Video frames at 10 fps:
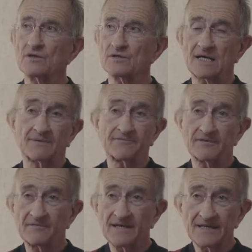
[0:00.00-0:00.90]
Es gab
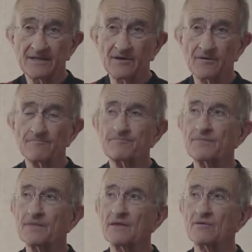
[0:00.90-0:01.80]
viel weniger
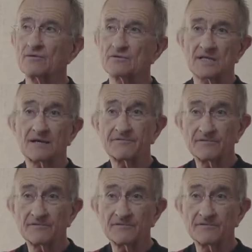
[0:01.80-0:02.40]
und es gab